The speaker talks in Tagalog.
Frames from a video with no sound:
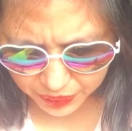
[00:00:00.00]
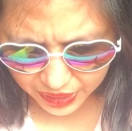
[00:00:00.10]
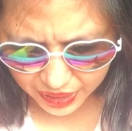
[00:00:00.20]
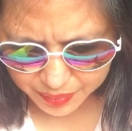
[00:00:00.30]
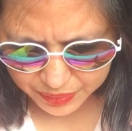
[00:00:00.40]

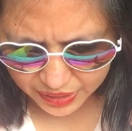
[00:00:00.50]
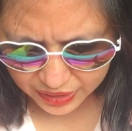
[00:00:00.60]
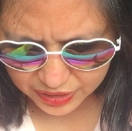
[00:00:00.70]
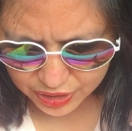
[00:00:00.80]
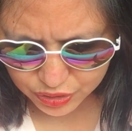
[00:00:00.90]
para kaming
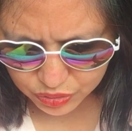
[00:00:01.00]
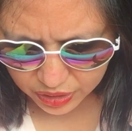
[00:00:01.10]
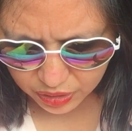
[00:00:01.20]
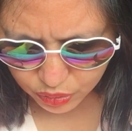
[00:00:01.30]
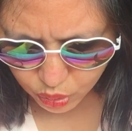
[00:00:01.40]

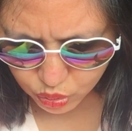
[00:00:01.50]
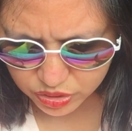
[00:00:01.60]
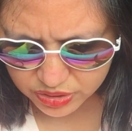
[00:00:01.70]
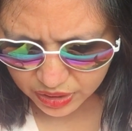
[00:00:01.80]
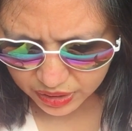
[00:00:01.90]
additional
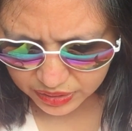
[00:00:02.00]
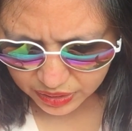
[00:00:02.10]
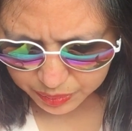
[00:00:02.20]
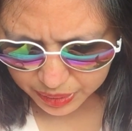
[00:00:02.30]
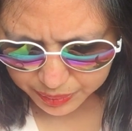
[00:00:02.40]
host
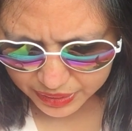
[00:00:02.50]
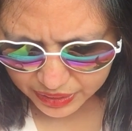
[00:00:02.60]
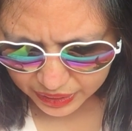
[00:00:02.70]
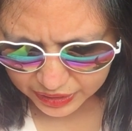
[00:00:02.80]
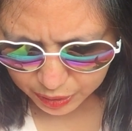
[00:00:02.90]
na
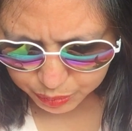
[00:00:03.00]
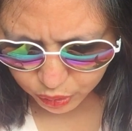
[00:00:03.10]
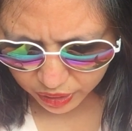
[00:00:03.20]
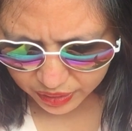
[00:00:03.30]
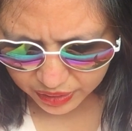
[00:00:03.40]
bibigyan ng
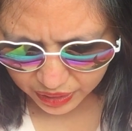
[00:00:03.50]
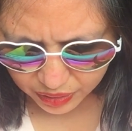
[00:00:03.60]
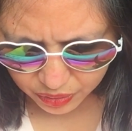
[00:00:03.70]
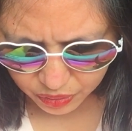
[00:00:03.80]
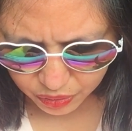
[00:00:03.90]

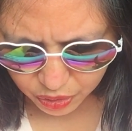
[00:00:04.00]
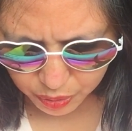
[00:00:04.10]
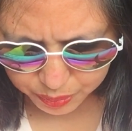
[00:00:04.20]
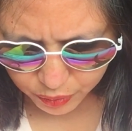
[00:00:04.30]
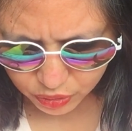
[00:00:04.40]
bulaklak.
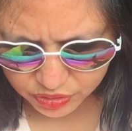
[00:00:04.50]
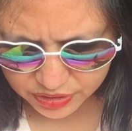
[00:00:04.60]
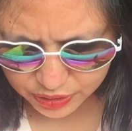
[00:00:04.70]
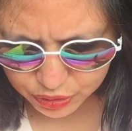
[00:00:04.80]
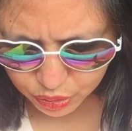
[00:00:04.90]
Opo,
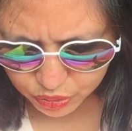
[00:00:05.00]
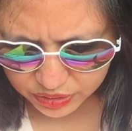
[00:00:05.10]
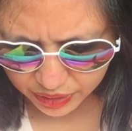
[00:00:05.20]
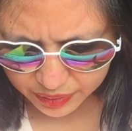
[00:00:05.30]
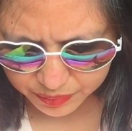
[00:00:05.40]
sa
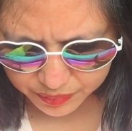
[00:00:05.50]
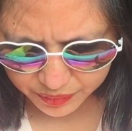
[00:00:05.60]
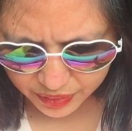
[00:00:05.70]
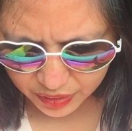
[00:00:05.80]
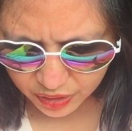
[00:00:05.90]
showtime.
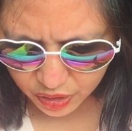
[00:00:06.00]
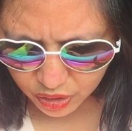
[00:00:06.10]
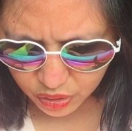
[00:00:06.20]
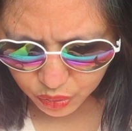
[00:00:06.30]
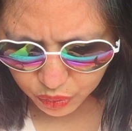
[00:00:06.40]

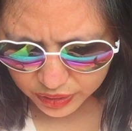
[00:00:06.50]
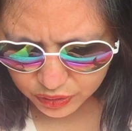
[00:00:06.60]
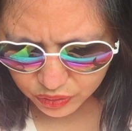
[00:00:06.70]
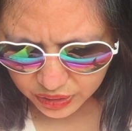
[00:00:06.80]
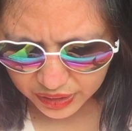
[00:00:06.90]
Huwag
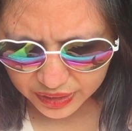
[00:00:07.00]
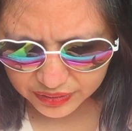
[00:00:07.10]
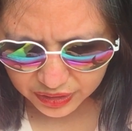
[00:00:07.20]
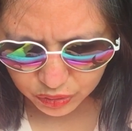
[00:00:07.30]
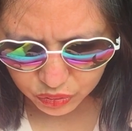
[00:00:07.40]
nyo na
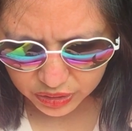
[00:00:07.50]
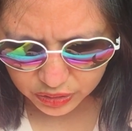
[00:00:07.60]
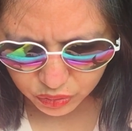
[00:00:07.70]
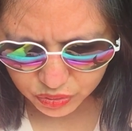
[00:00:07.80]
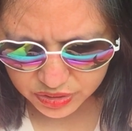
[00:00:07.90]
lang
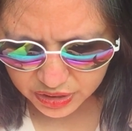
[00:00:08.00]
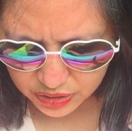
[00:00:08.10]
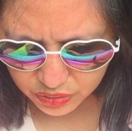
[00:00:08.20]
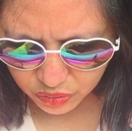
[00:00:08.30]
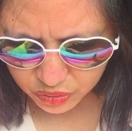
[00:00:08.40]
tanungin kung
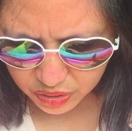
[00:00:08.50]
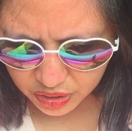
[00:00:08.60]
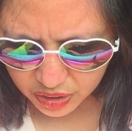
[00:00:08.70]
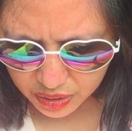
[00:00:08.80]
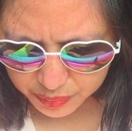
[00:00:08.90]
sino.
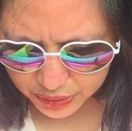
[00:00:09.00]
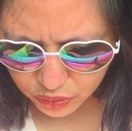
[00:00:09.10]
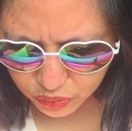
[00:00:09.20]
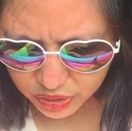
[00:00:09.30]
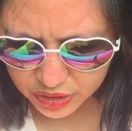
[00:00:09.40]

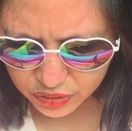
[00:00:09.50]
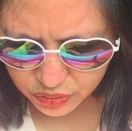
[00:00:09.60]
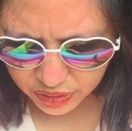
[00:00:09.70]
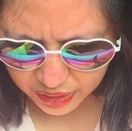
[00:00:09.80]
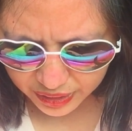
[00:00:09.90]
Panoorin
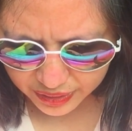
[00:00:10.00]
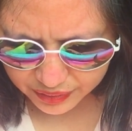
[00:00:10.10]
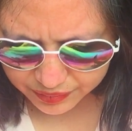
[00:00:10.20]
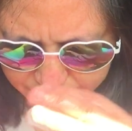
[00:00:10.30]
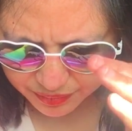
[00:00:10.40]
nyo na lang.